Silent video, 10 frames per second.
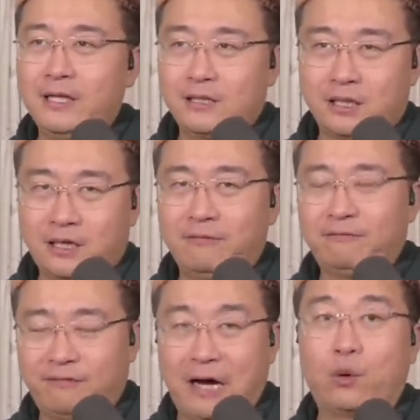这个跟
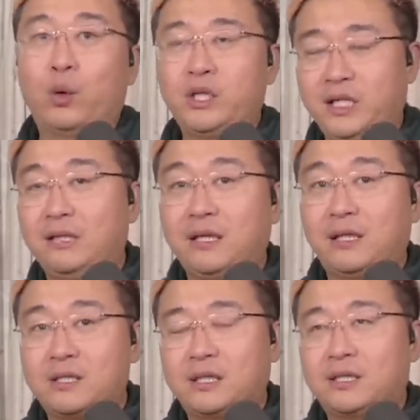法国签订
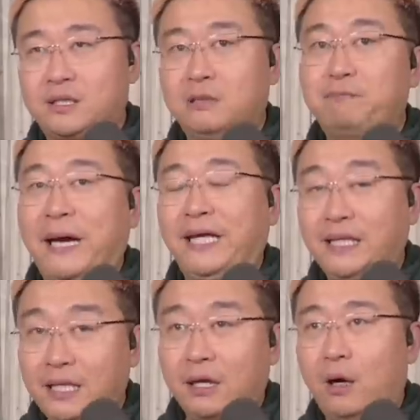的这个几百
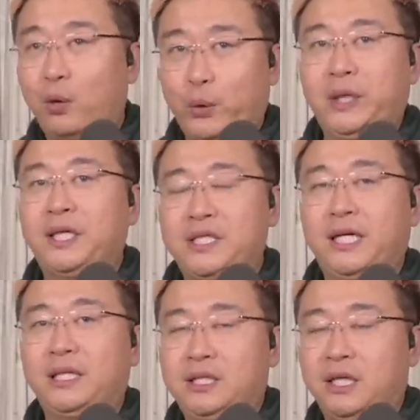亿澳元的这
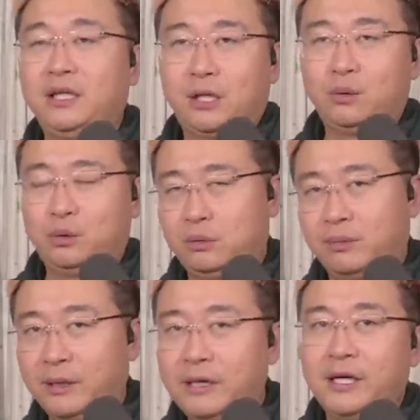样一个潜艇合同，就这
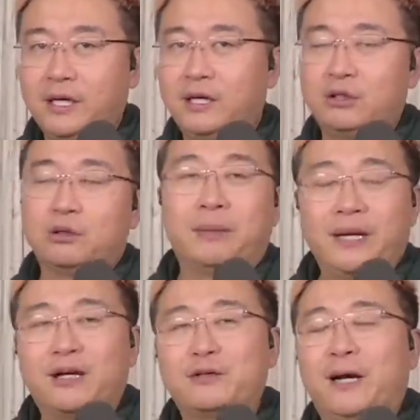么就是没
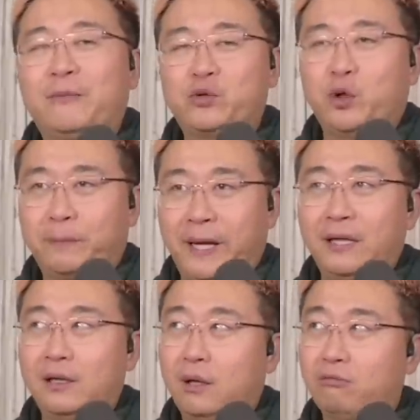了，是吧？最后赔
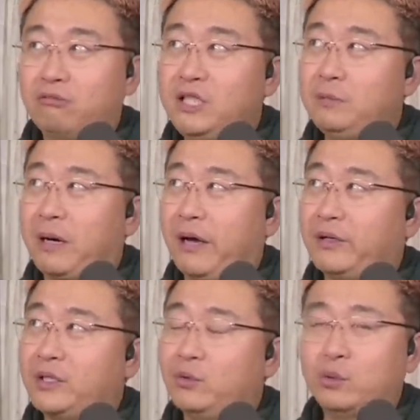了五亿吧，好
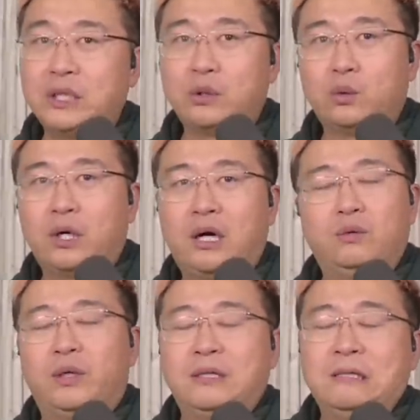像是五亿多澳
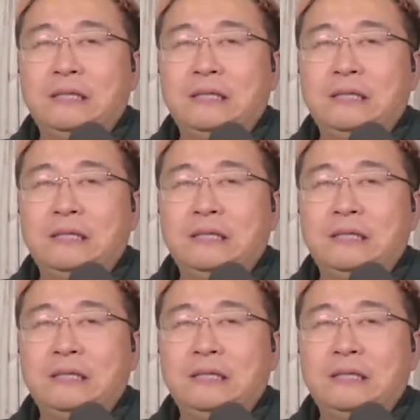元。